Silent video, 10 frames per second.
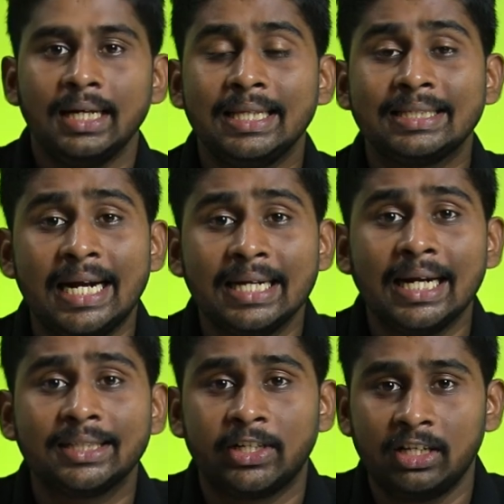இந்த சன்
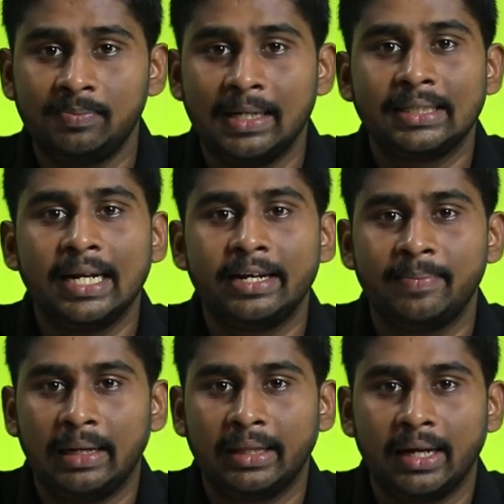கிளாஸோட ஸ்பெஷாலிட்டி
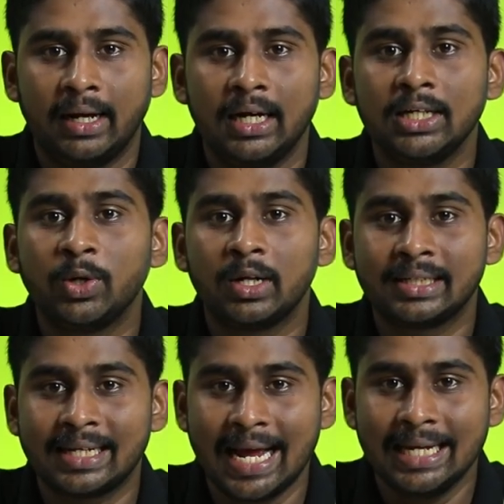பார்த்தீங்கன்னா இது ஒரு
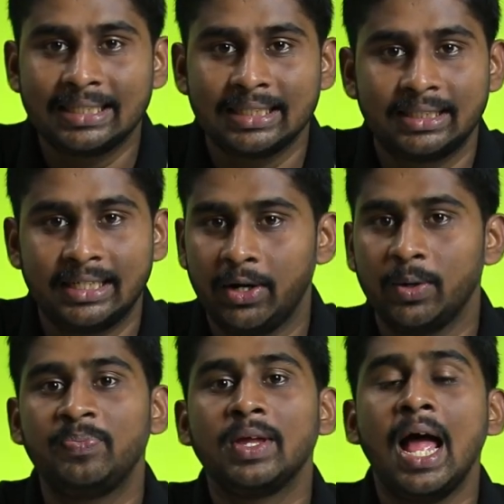ஸ்க்ராச்
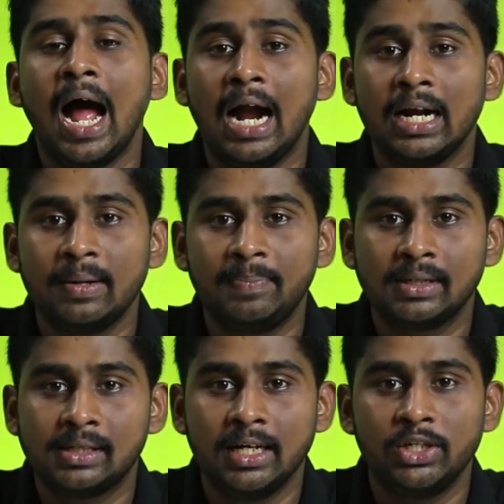ரெசிஸ்டண்ட்டும் ஹண்ட்ரட்
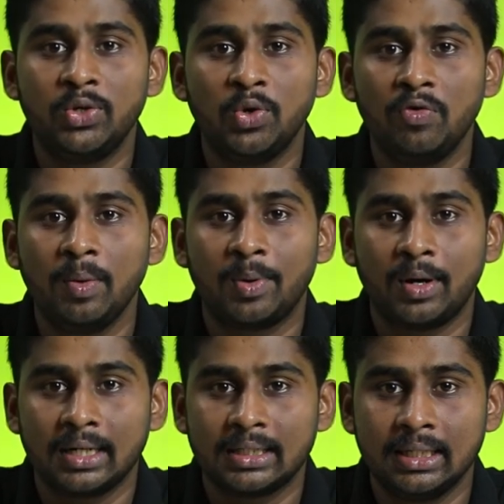பர்சன்டேஜ் யூவி
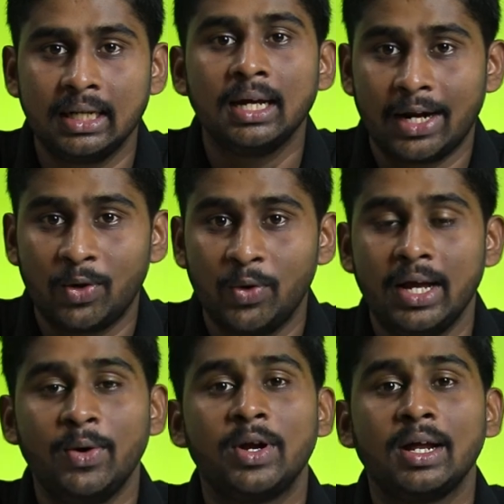ப்ரொடெக்ஷன்
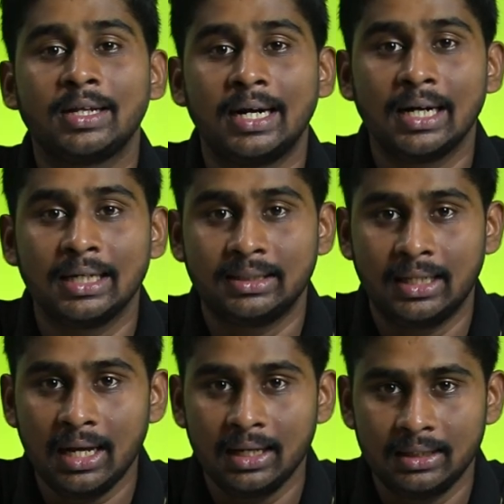தரக்கூடிய ஒரு சன் கிளாஸ்
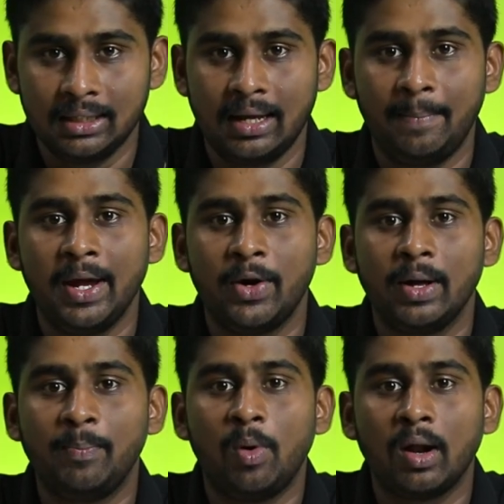தான் இந்த
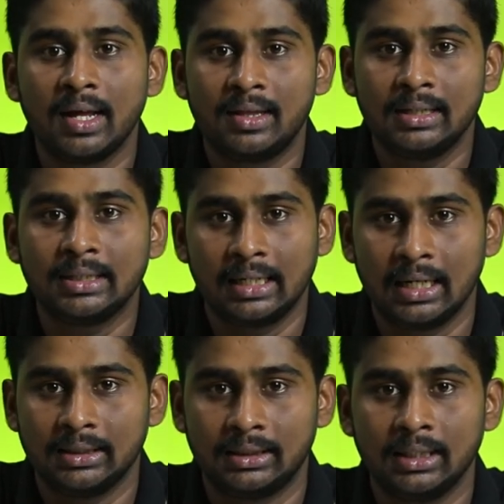எம்ஐயோட போலரைஸ்டு சன்
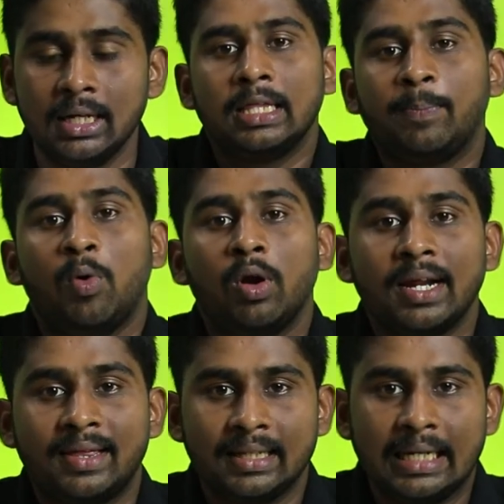கிளாஸ் இந்த
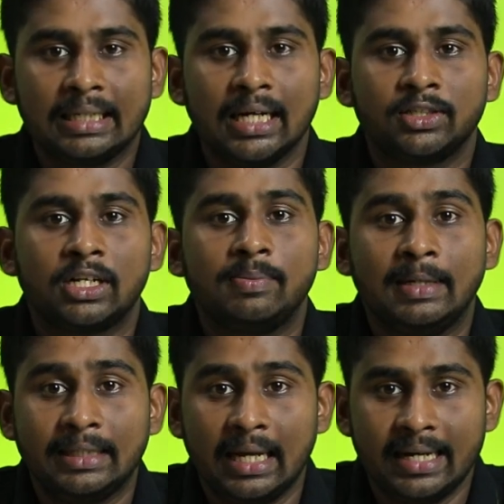போலரைஸ்டு சன்
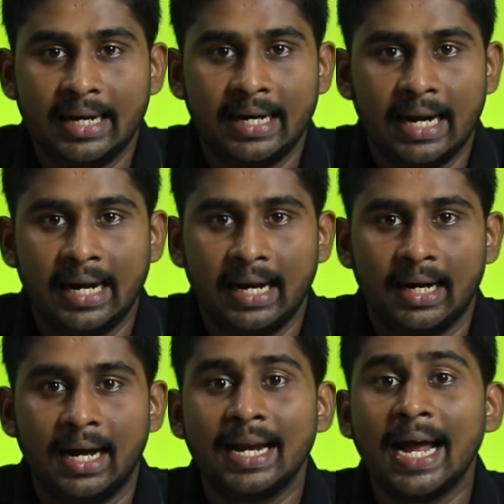ஸ்பெஷாலிட்டி என்னென்னு
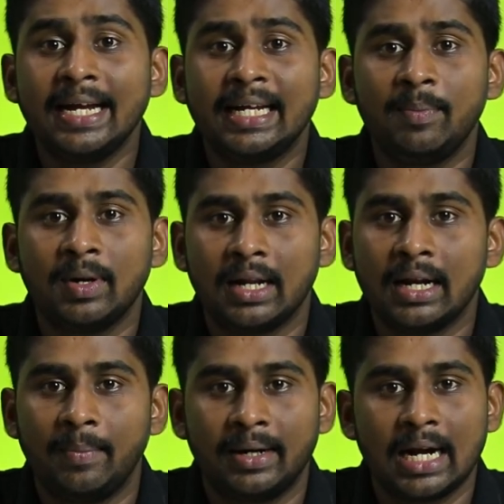கேட்டிங்கன்னா நைட்
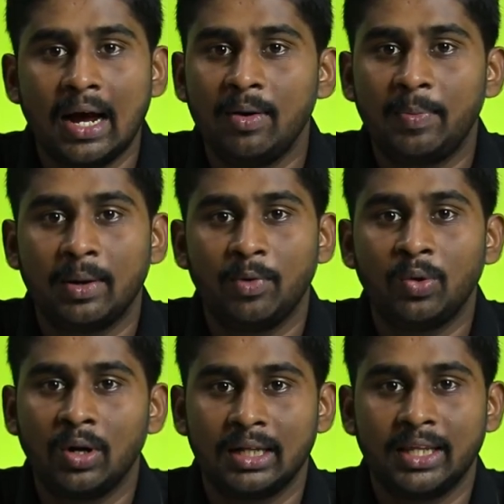டைம்லலாம் நம்ம ட்ராவல்
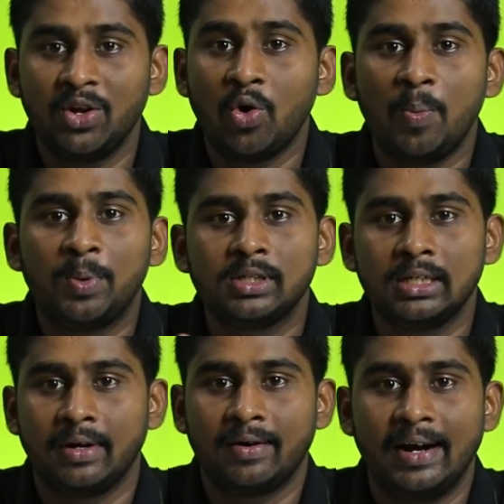பண்ணும்போது உங்களுக்கு தெரியும்
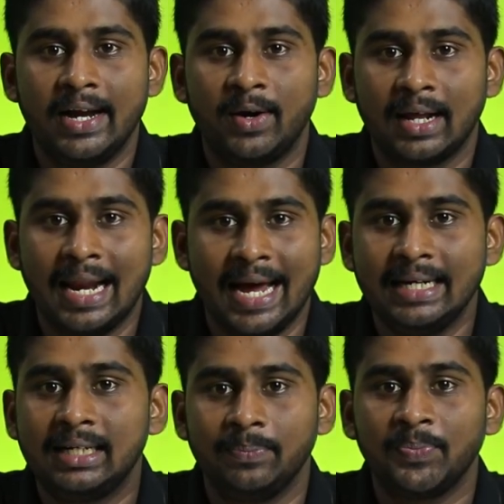ஆப்போசிட் வர வண்டியோட
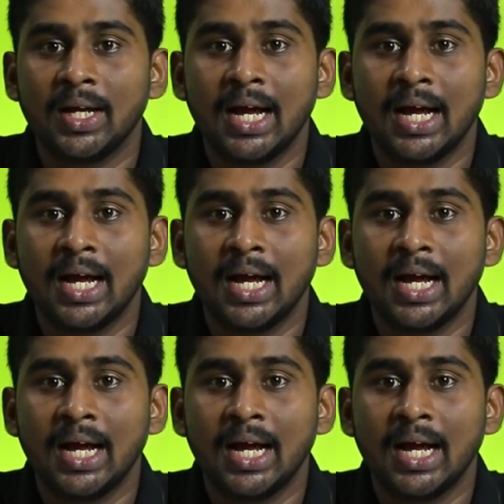லைட்டு